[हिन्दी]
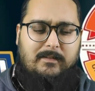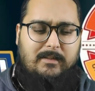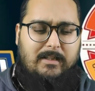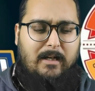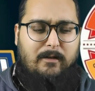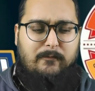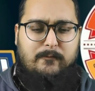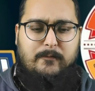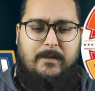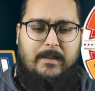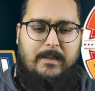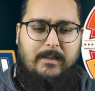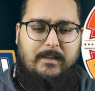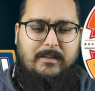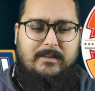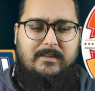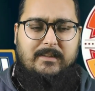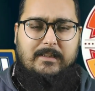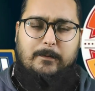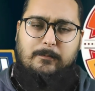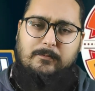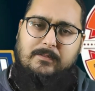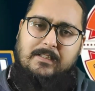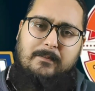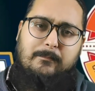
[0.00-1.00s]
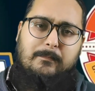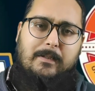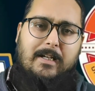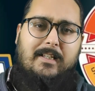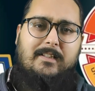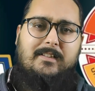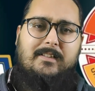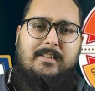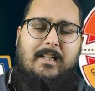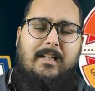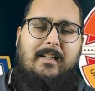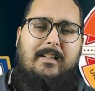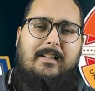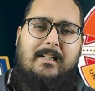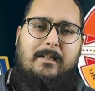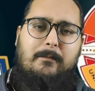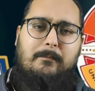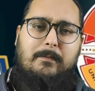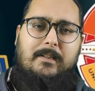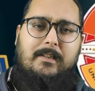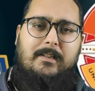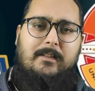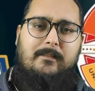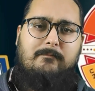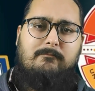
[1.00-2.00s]
काफ़ी एक अजीब से ही मैच चल रहा है
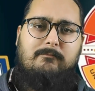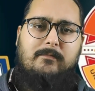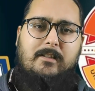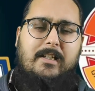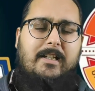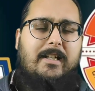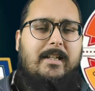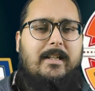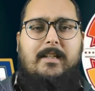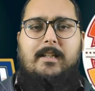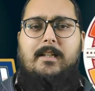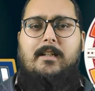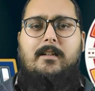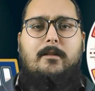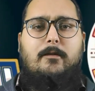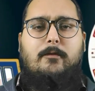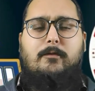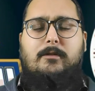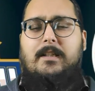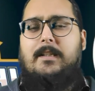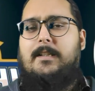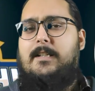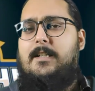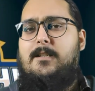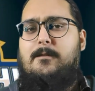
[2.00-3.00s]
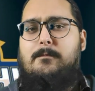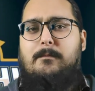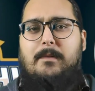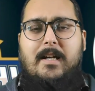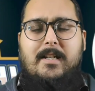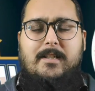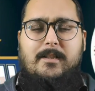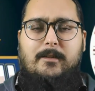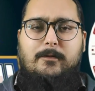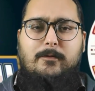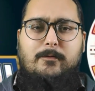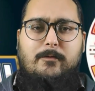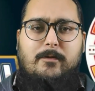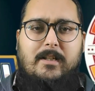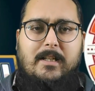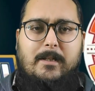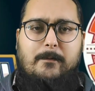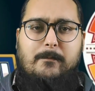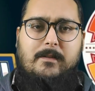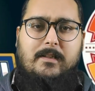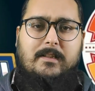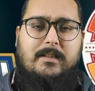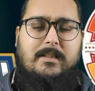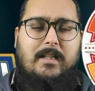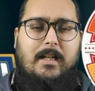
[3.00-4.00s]
भाई एक ही इकलौता टेस्ट मैच है दोनों
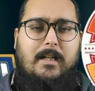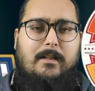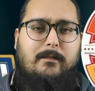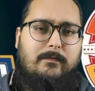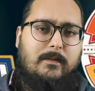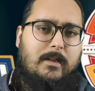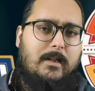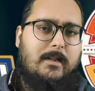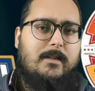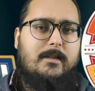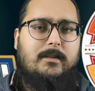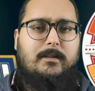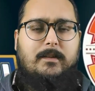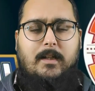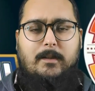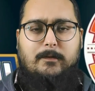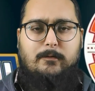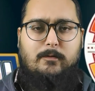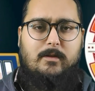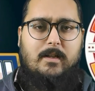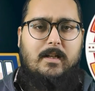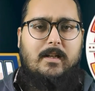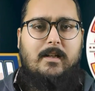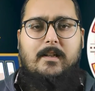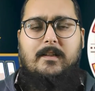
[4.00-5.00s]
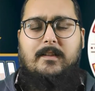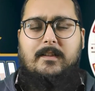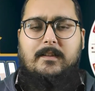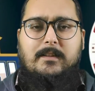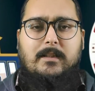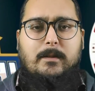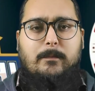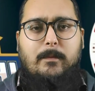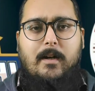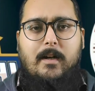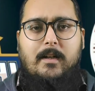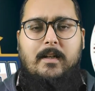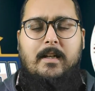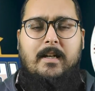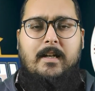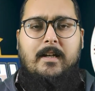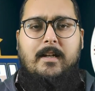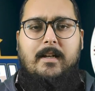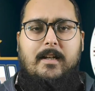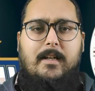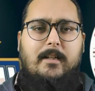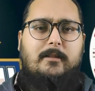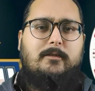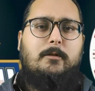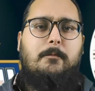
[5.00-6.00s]
टीम्स के दरमियान अफगानिस्तान और आयरलैंड के दरमियान
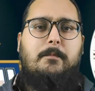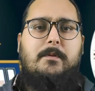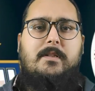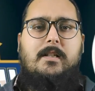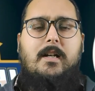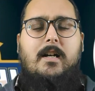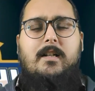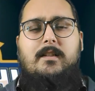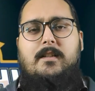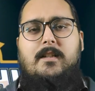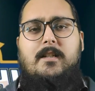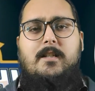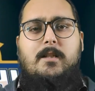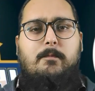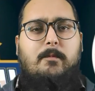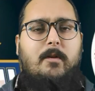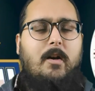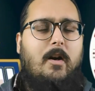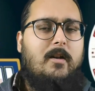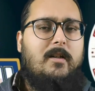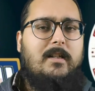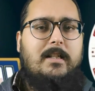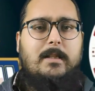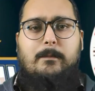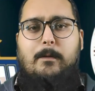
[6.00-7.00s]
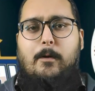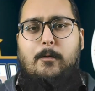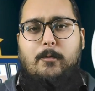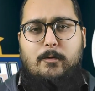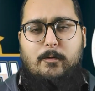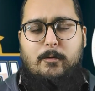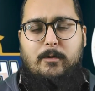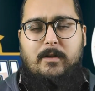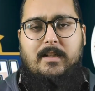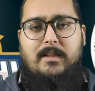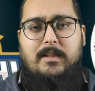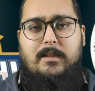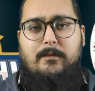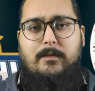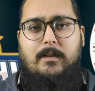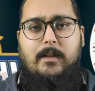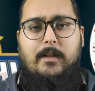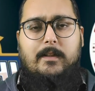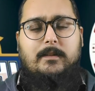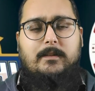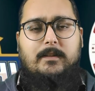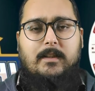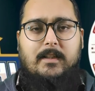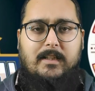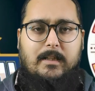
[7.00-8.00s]
150 रन पे ऑल टीम आउट हो गई जी
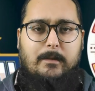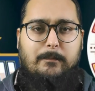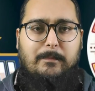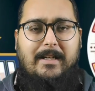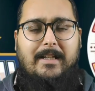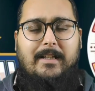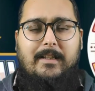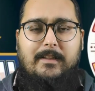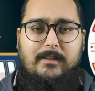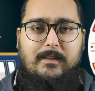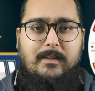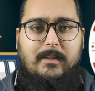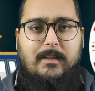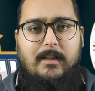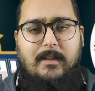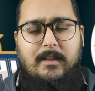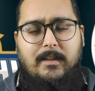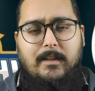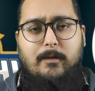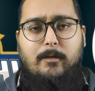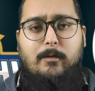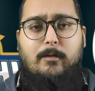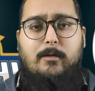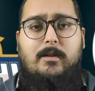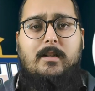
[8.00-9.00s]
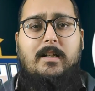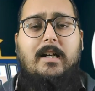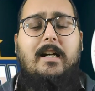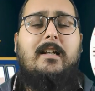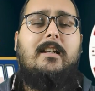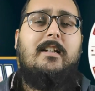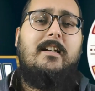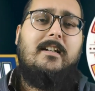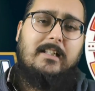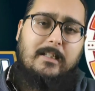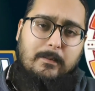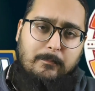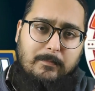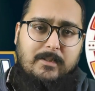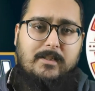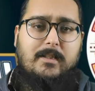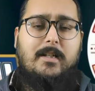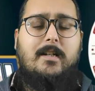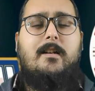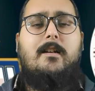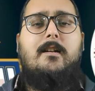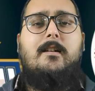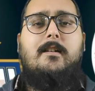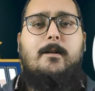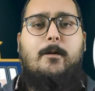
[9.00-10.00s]
अफगानिस्तान की पहले दिन ही और आयरलैंड के भी
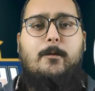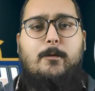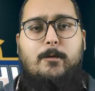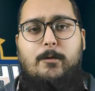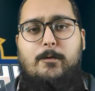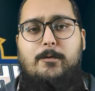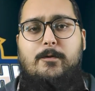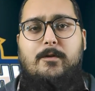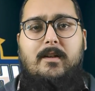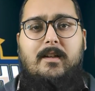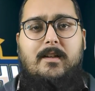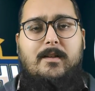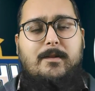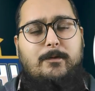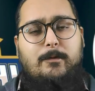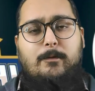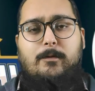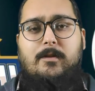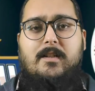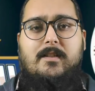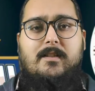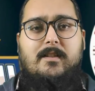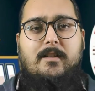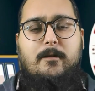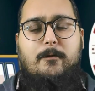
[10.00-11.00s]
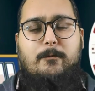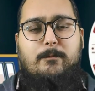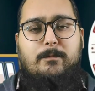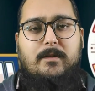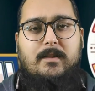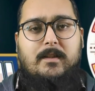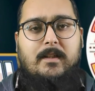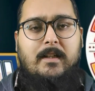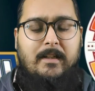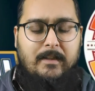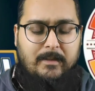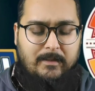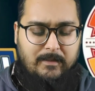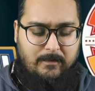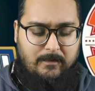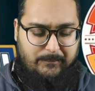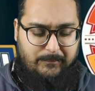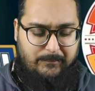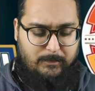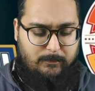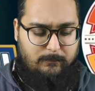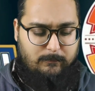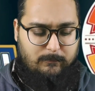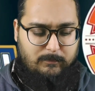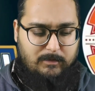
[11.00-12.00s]
चार खिलाड़ी आउट हो चुके हैं सौ रन के ऊपर
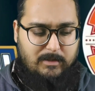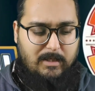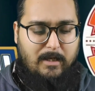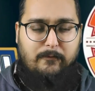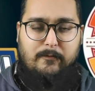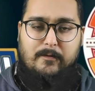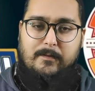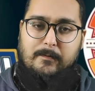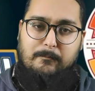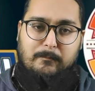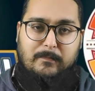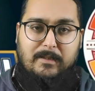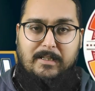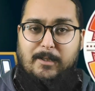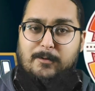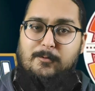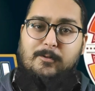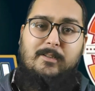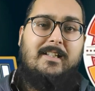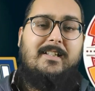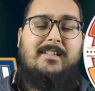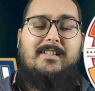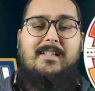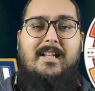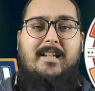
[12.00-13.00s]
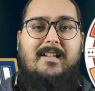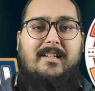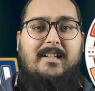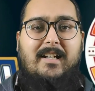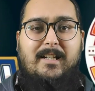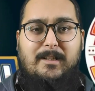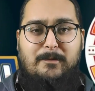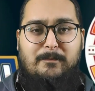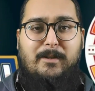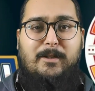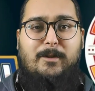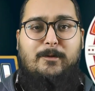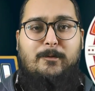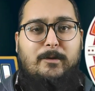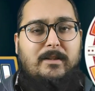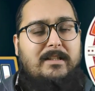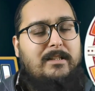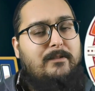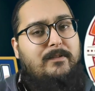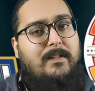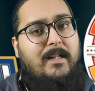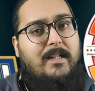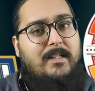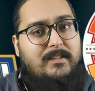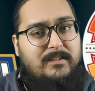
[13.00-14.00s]
तो काफ़ी मिला जुला ही चल रहा है अगर मैं कहूँ कि
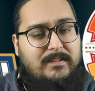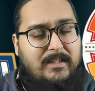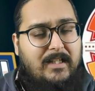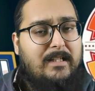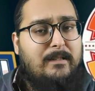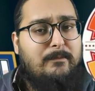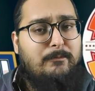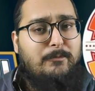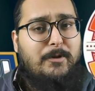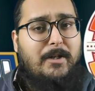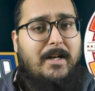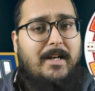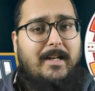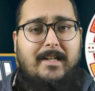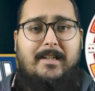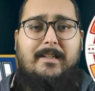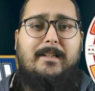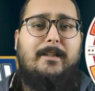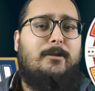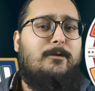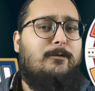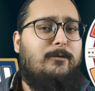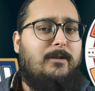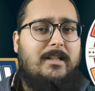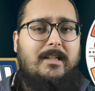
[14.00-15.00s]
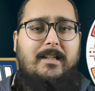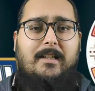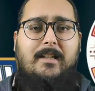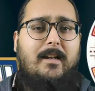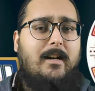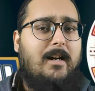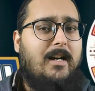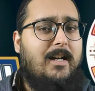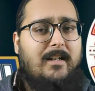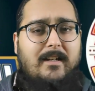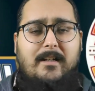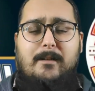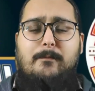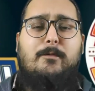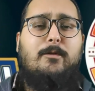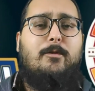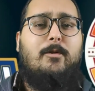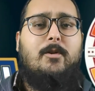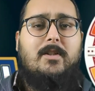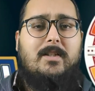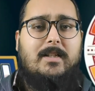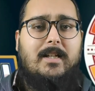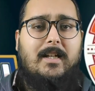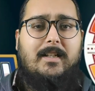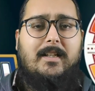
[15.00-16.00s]
अफगानिस्तान ने बुरा खेला तो खेला आयरलैंड भी
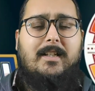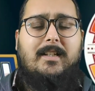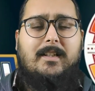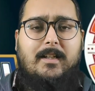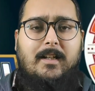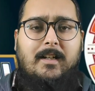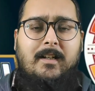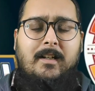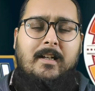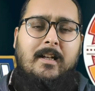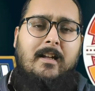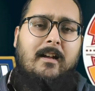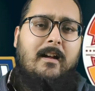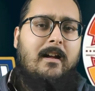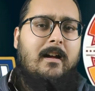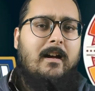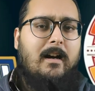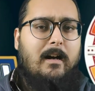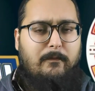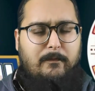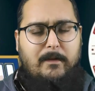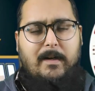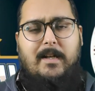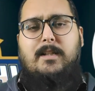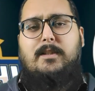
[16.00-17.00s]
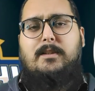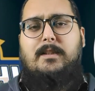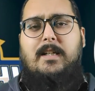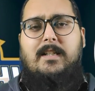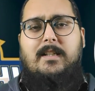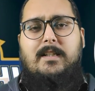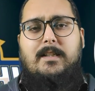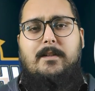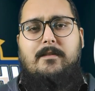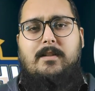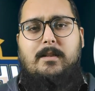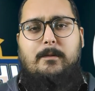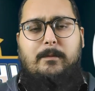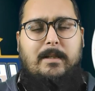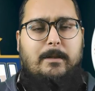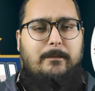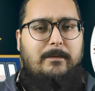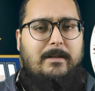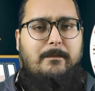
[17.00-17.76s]
कोई अच्छा नहीं रहा अफगानिस्तान की तरफ से भाई